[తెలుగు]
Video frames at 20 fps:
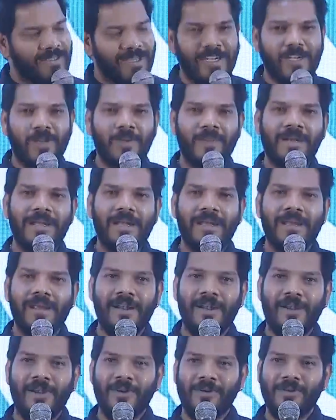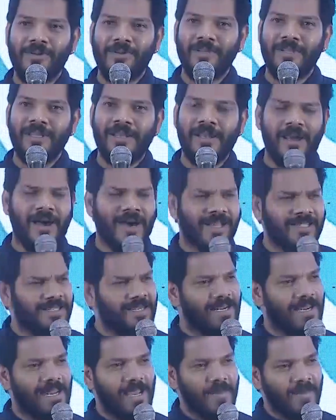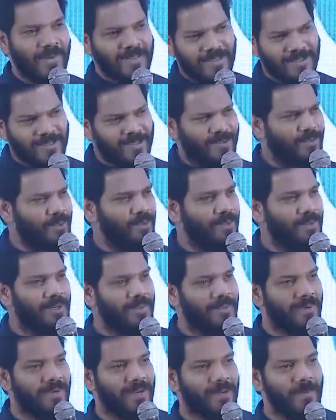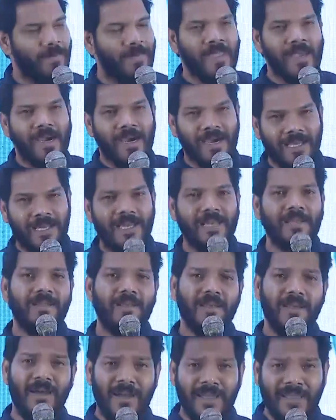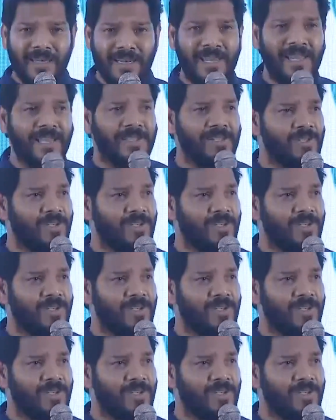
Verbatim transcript: సెంటిమెంటల్గా ఎండ్ అవుతుంది లాస్ట్ క్లైమాక్స్ అయితే సూపర్ అన్న ఐ ఐ రియలీ